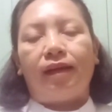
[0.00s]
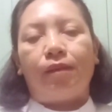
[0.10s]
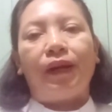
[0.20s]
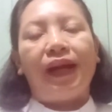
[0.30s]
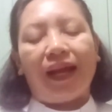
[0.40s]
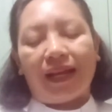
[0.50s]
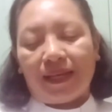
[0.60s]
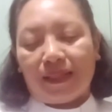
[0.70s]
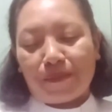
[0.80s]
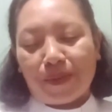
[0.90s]
Pernahkah
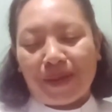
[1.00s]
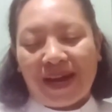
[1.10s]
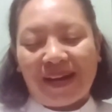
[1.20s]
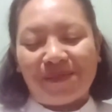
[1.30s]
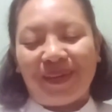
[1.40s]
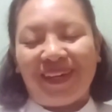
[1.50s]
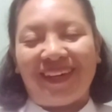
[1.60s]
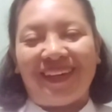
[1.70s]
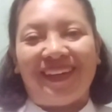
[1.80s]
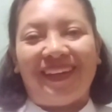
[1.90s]
kita
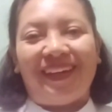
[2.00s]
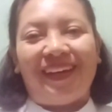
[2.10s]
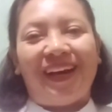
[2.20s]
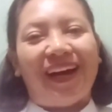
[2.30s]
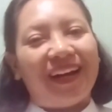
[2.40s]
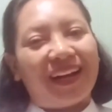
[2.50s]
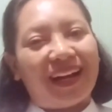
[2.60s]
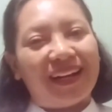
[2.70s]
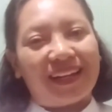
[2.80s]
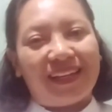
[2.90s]
memahami
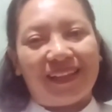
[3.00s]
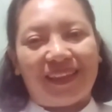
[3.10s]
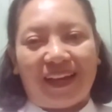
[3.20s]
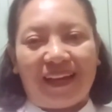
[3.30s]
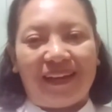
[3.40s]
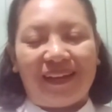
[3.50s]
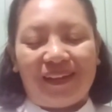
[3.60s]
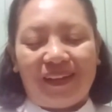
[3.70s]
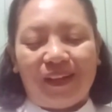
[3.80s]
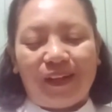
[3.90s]
anak-anak kita
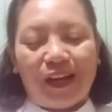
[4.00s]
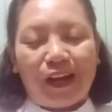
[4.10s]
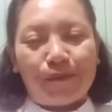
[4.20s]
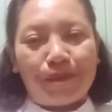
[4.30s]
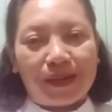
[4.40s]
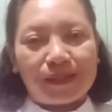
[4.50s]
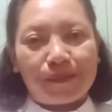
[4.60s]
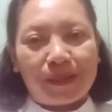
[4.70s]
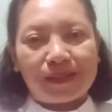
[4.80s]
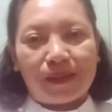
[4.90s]
dalam
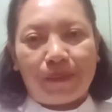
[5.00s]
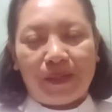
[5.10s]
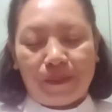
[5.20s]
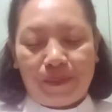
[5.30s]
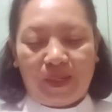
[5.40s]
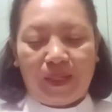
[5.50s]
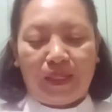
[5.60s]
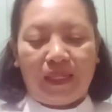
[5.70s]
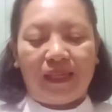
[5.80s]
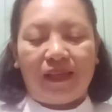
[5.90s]
masa-masa pandemi
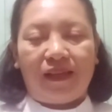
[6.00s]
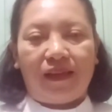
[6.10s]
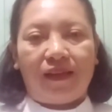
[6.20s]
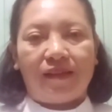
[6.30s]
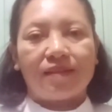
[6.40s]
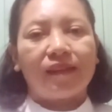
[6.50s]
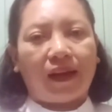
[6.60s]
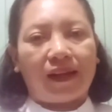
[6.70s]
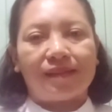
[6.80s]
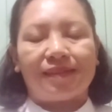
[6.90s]
ini?
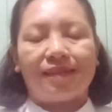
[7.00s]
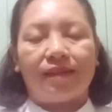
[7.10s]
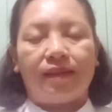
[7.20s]
Stres.